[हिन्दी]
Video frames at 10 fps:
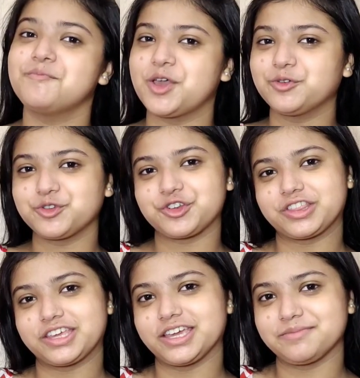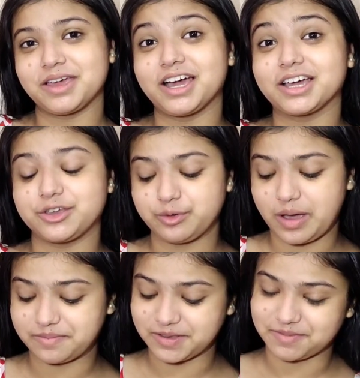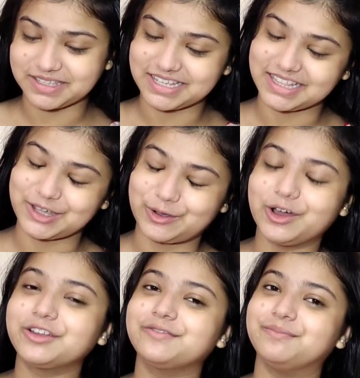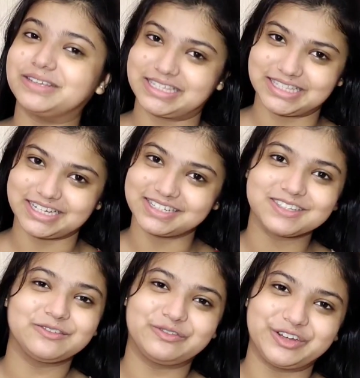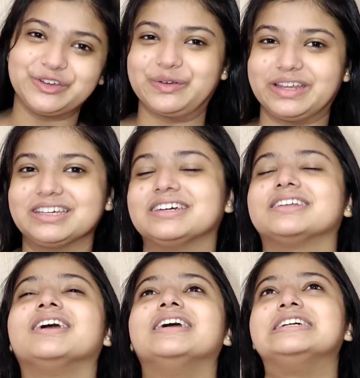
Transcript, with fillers: मैं हूँ श्रुति और मैं आ गई हूँ आप सबके साथ एक और मज़ेदार सा वीडियो लेकर